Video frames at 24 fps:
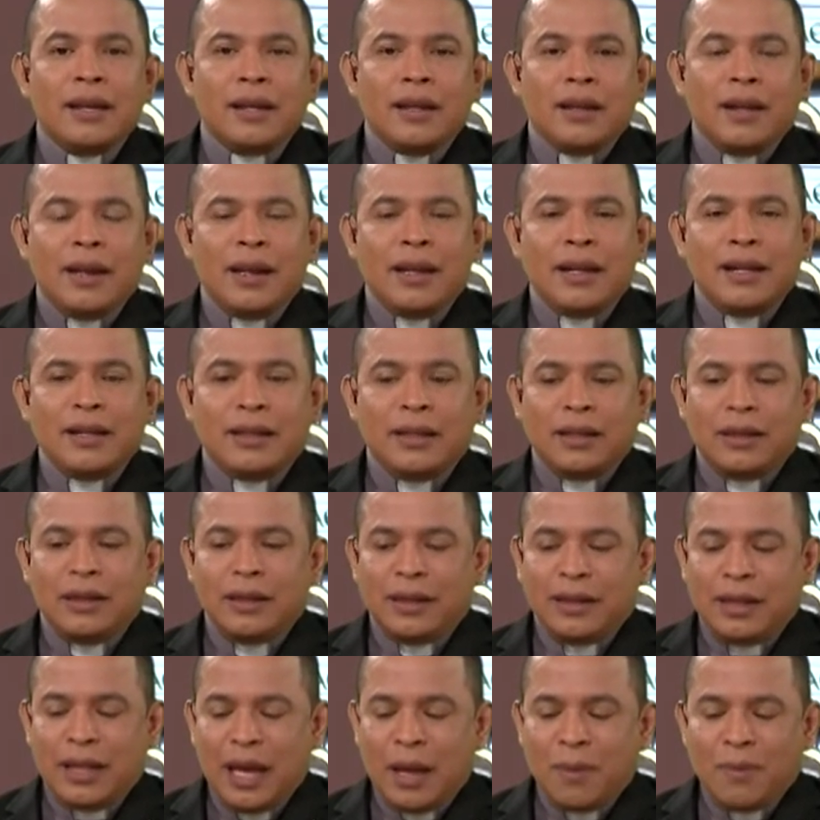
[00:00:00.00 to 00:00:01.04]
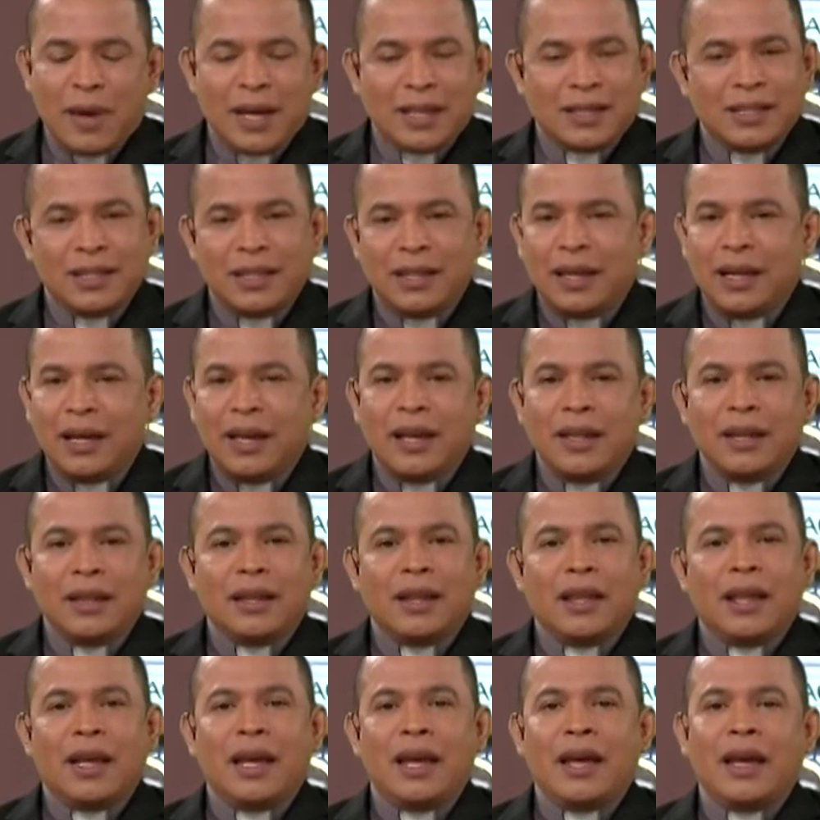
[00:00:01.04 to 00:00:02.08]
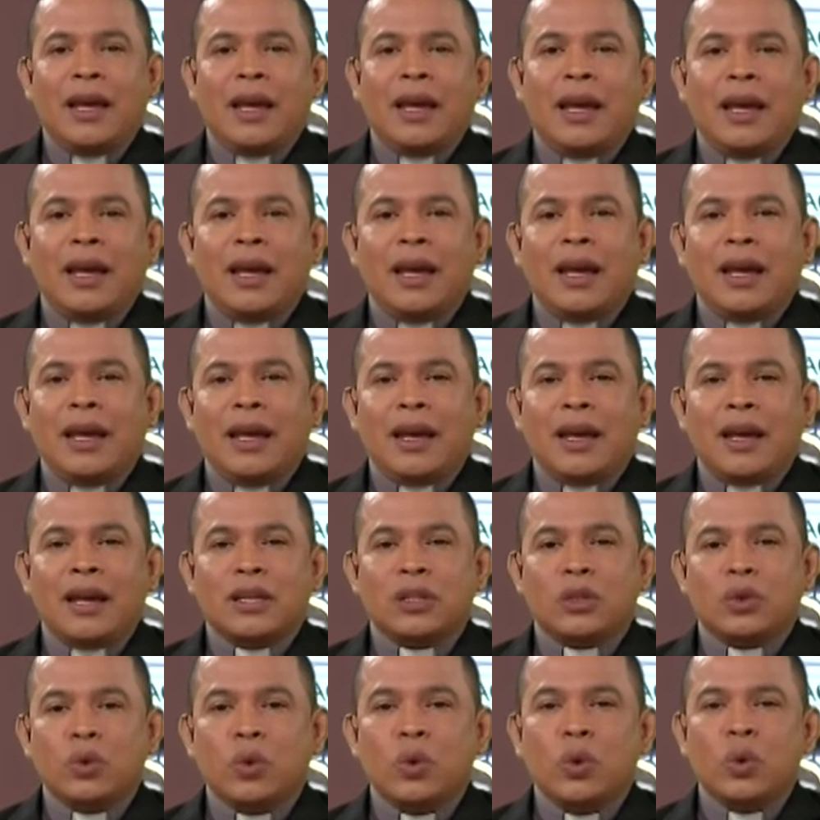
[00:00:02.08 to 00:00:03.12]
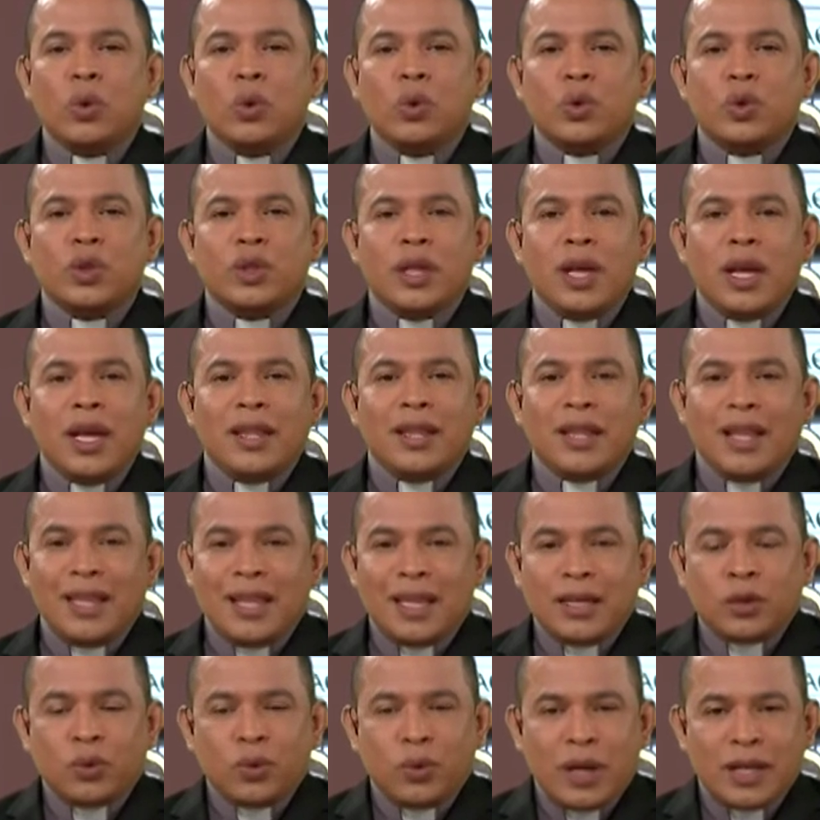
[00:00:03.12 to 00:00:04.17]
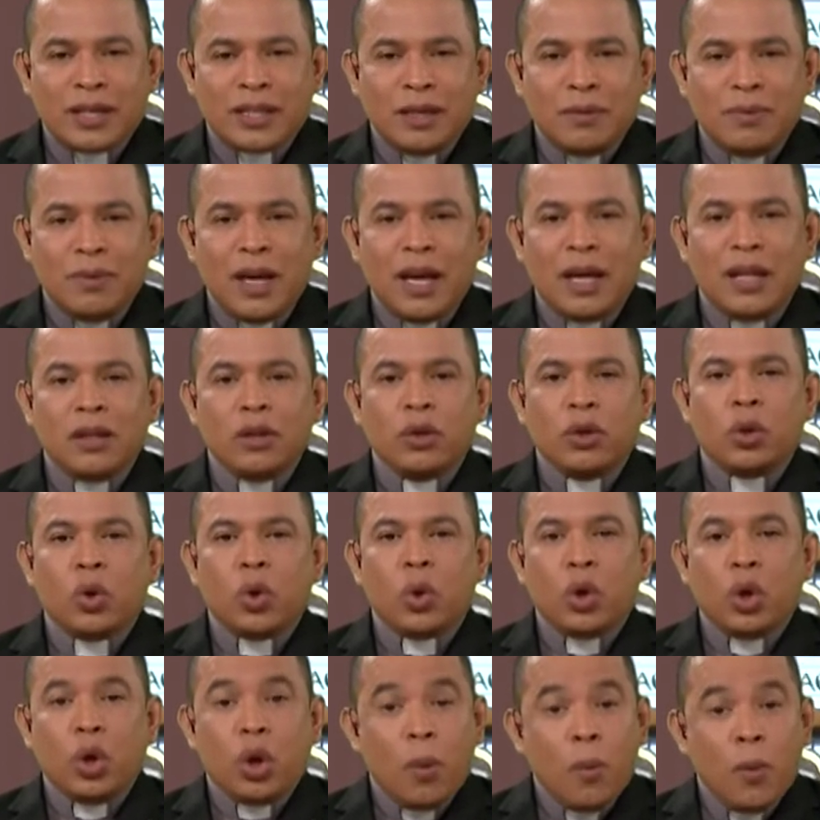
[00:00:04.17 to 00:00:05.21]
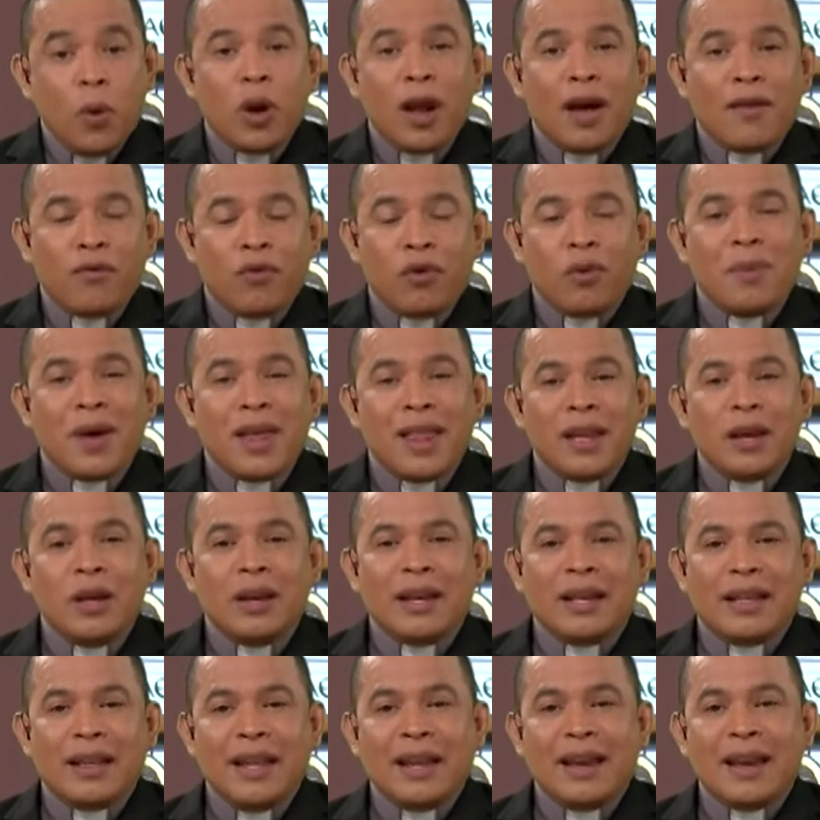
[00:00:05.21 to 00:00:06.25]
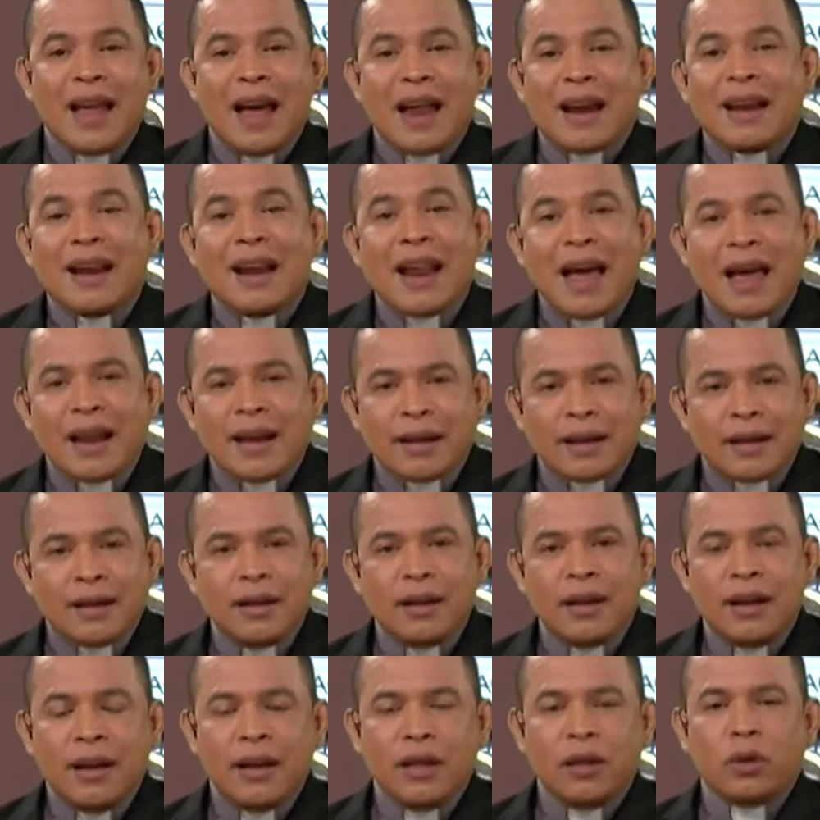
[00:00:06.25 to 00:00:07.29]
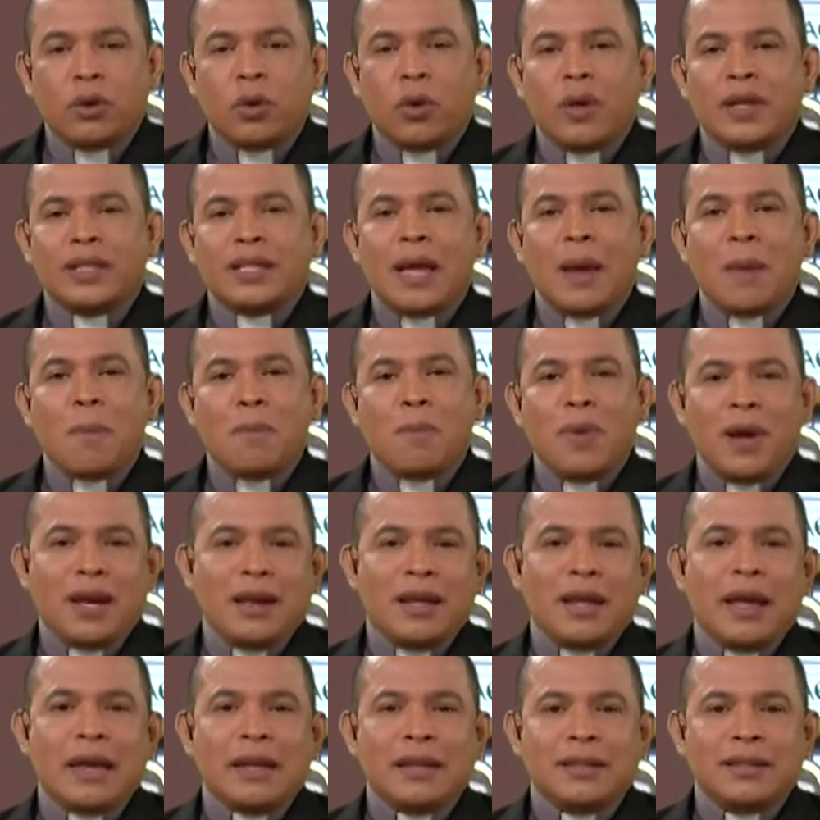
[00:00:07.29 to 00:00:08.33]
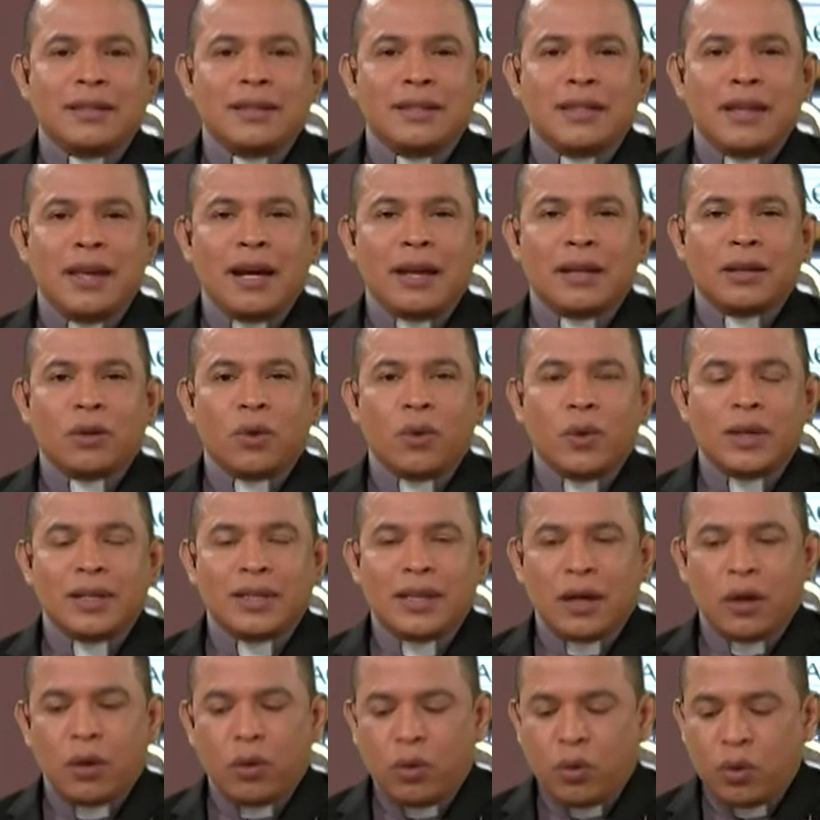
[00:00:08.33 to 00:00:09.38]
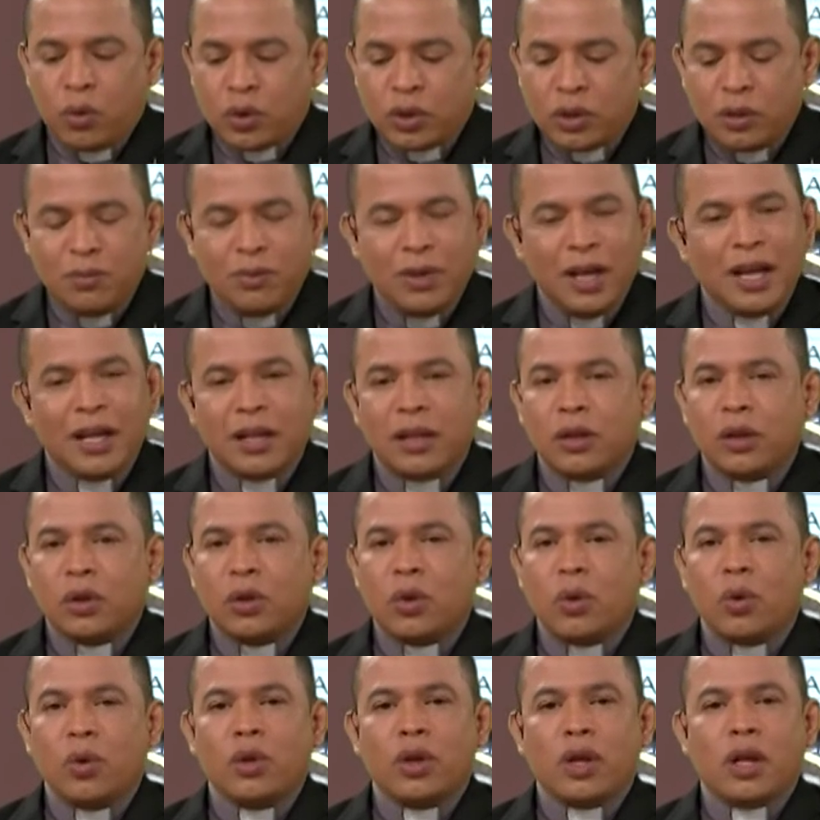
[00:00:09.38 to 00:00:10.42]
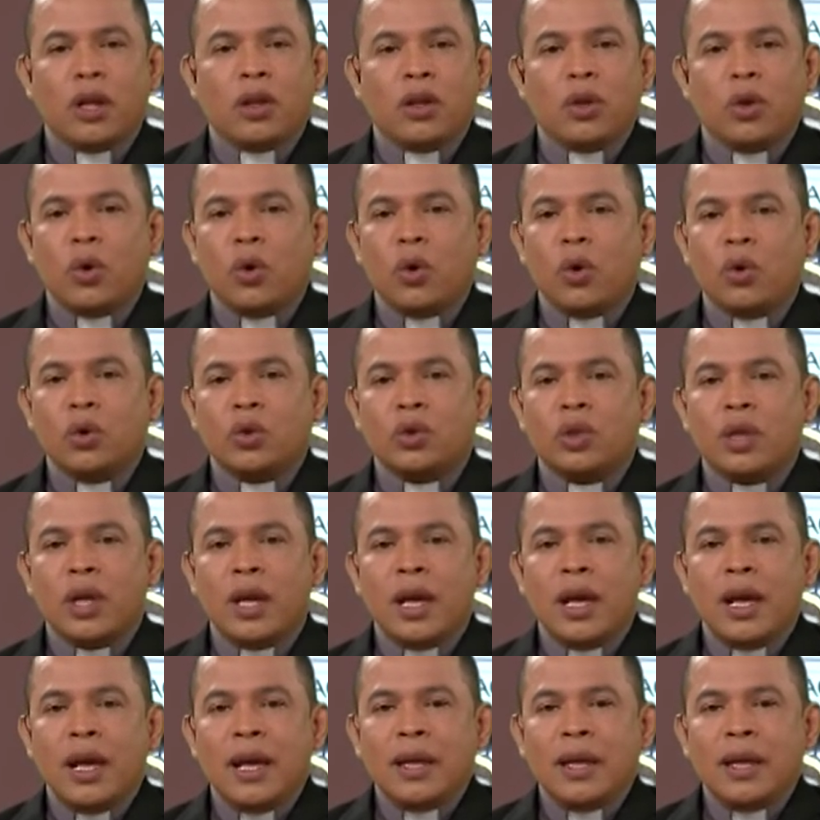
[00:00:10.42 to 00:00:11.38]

eh, temas de Jesús, desde su nacimiento y cómo la forma de, narrar toda esa experiencia, todo ese conocimiento de Dios,